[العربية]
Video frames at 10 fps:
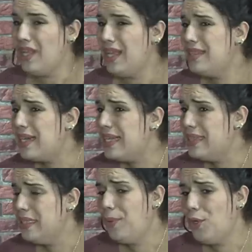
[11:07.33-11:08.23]

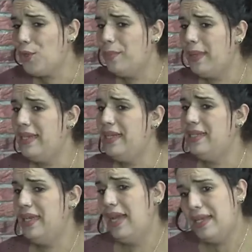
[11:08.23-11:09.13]
ضرتني بحكم
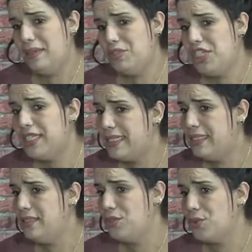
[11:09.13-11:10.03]
انني انا مشيت
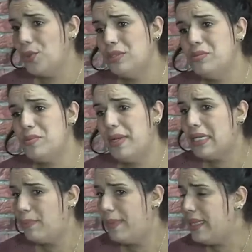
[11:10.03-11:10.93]
لعندك وخدمت معك
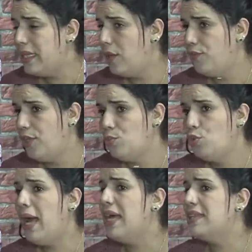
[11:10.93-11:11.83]
ربعه الافلام وما
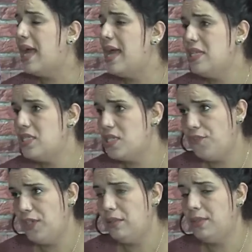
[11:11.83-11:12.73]
حاطه انا حتى
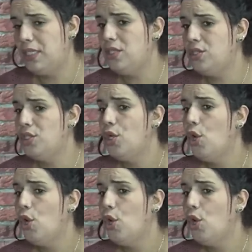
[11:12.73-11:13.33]
فيلم عندي